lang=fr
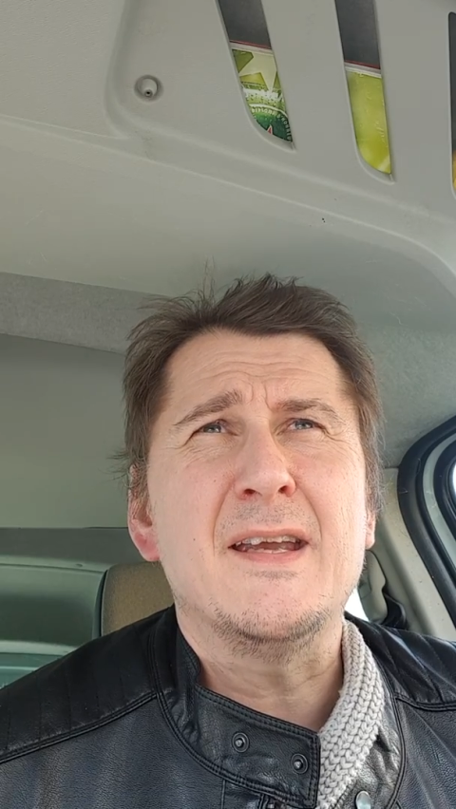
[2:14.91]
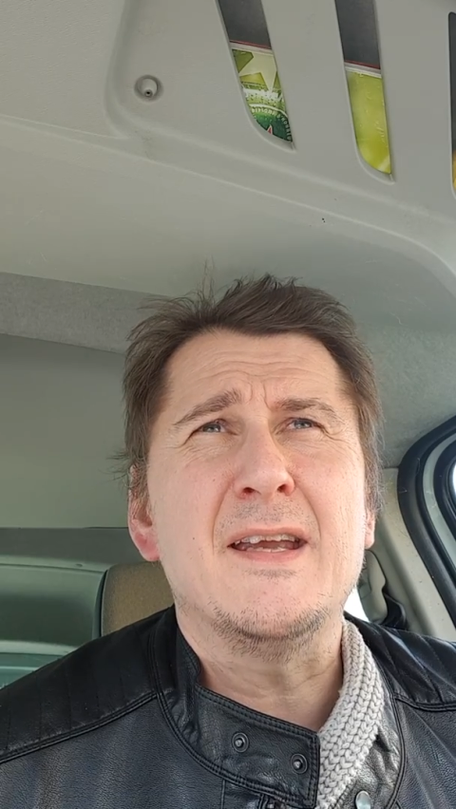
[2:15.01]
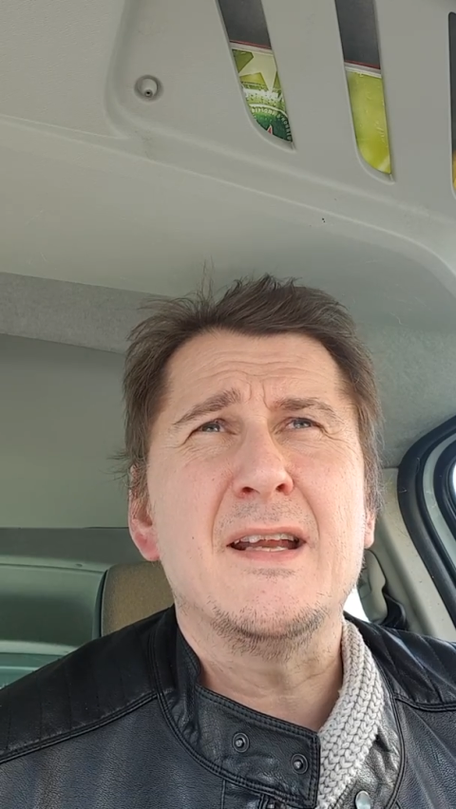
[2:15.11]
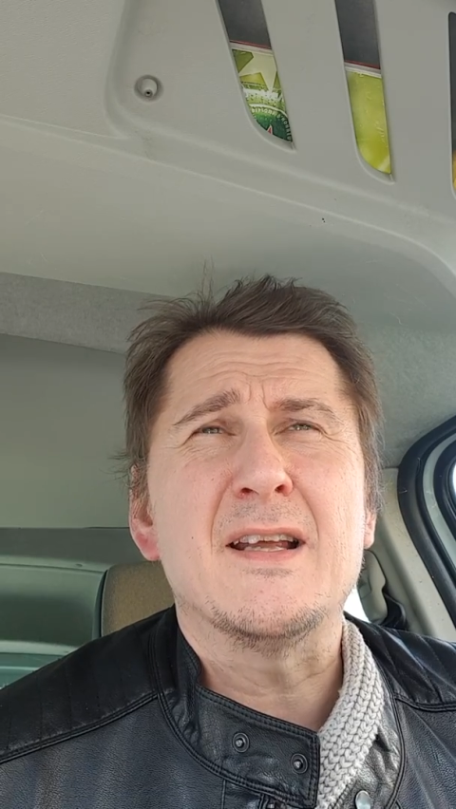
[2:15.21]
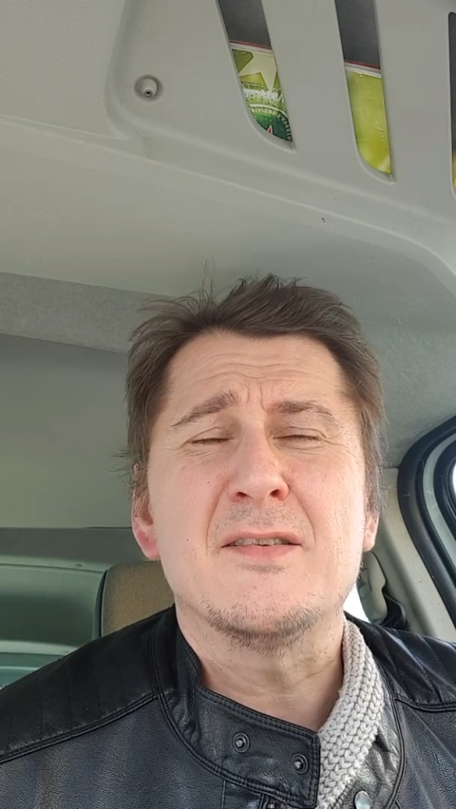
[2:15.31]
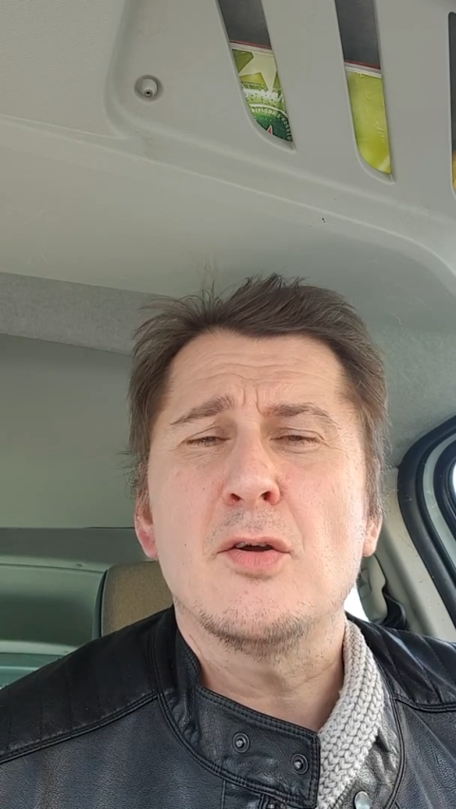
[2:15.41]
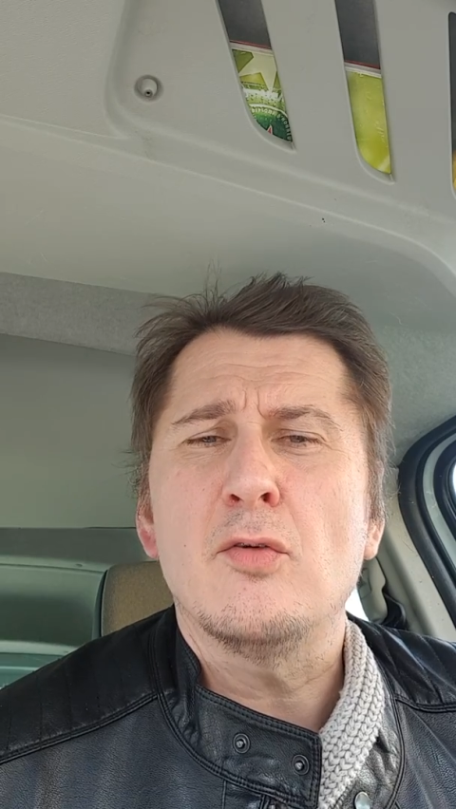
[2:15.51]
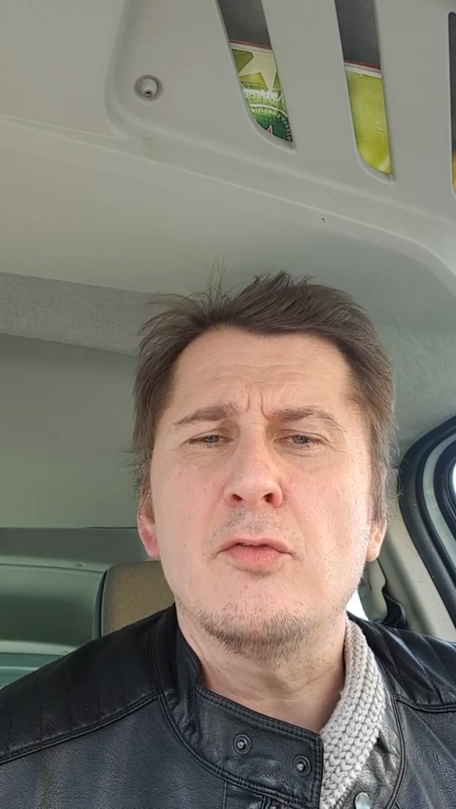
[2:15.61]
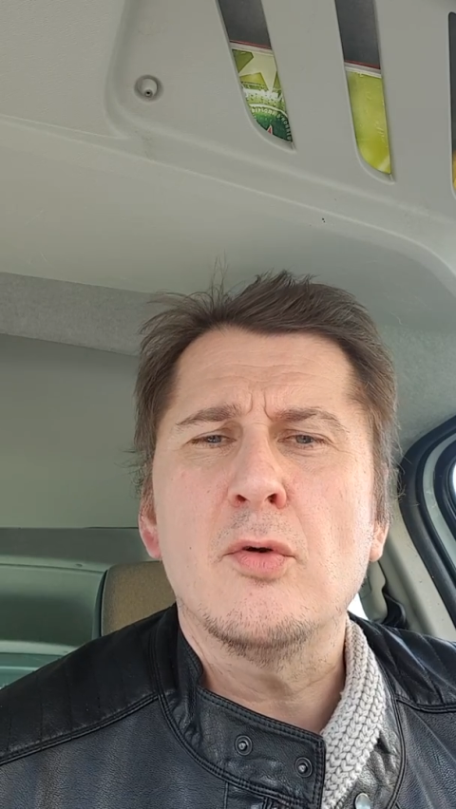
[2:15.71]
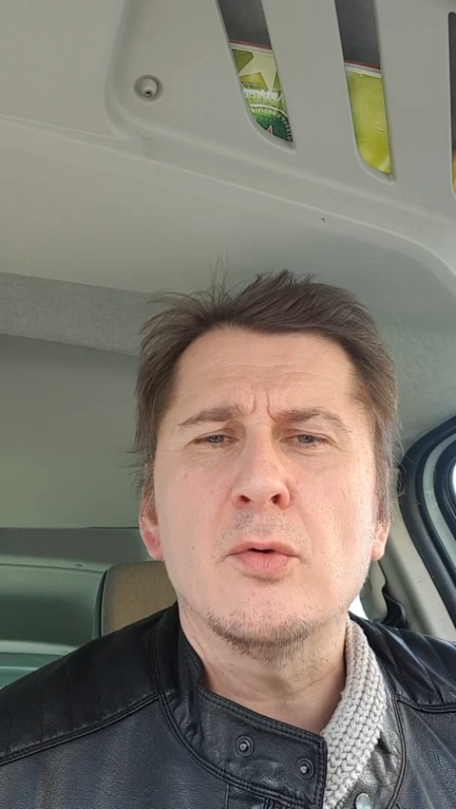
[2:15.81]
et la
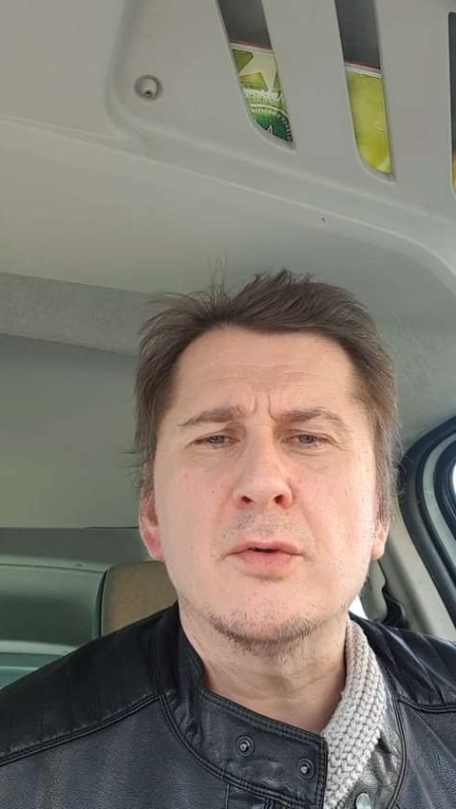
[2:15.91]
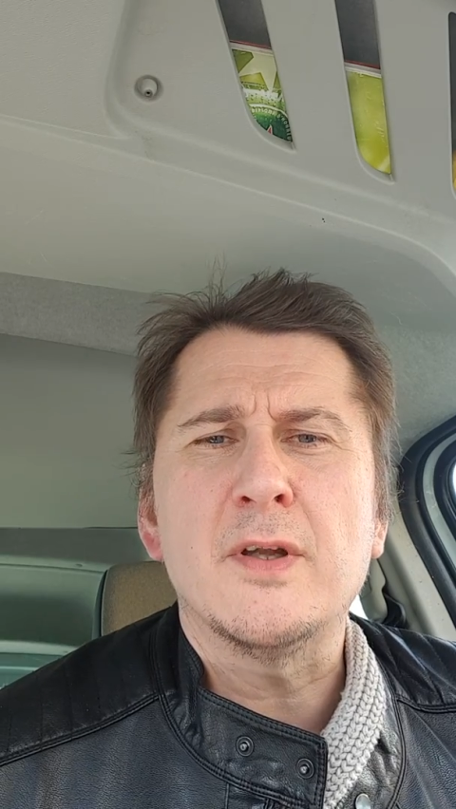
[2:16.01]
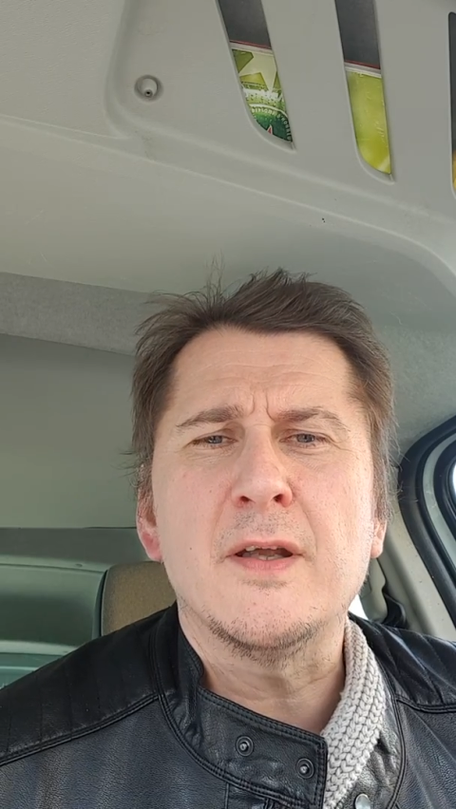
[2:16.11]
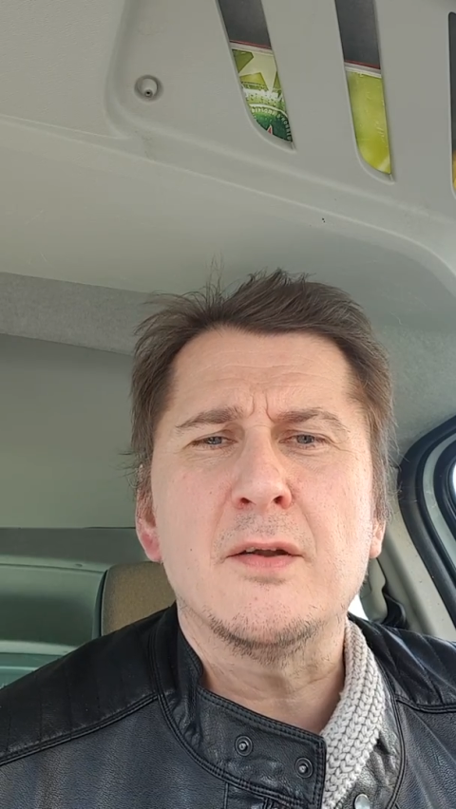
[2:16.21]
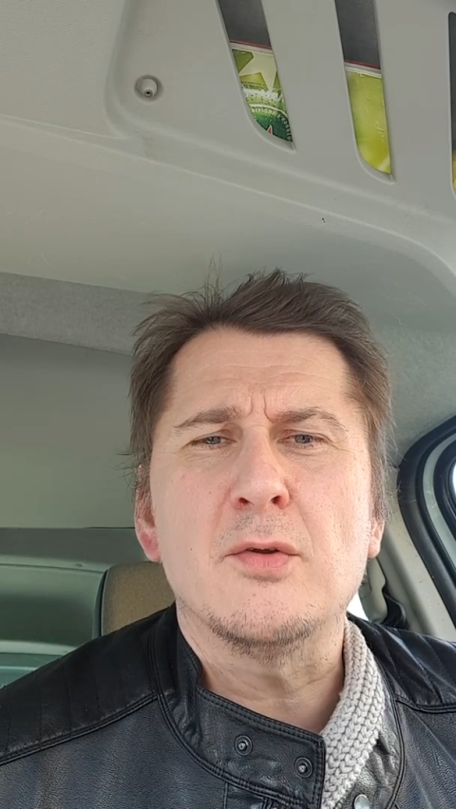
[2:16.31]
seule volonté